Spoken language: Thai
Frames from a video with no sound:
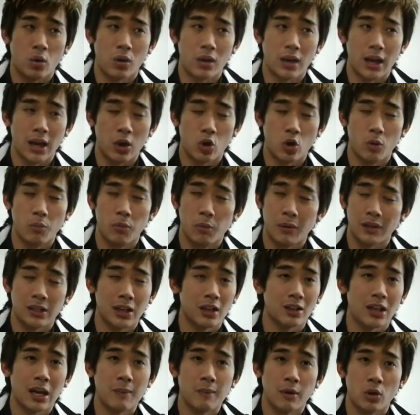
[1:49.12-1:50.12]
คนหลายคนของประเท
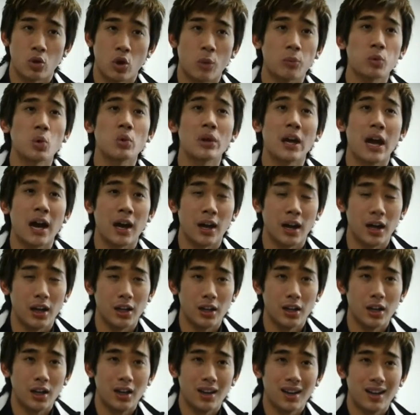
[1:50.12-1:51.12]
ศไทยมีครบทุกอย่างแล้ว
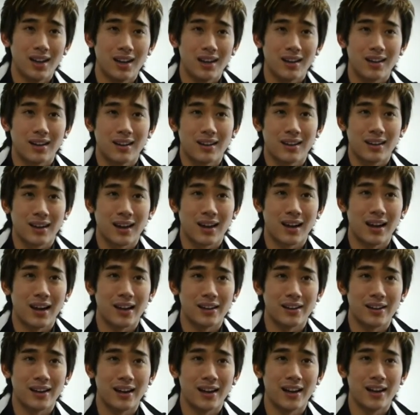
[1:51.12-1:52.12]
ขาด
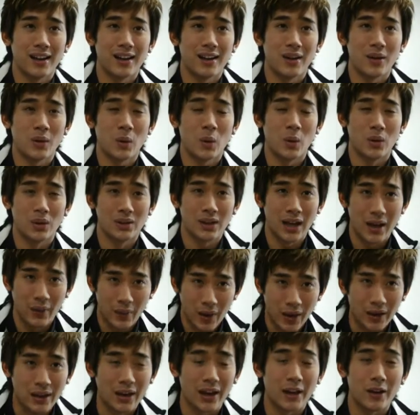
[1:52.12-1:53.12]
แค่คนไทย
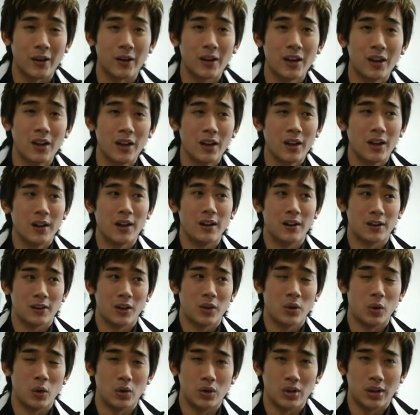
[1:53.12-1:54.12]
รักกัน แล้วก็
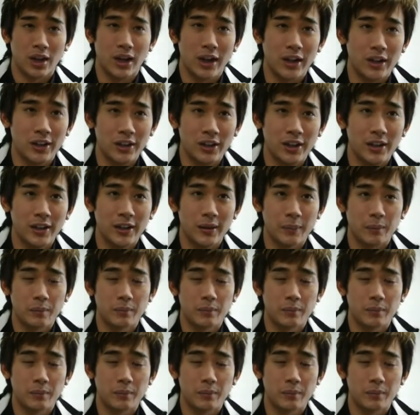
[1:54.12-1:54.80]
คนไทยที่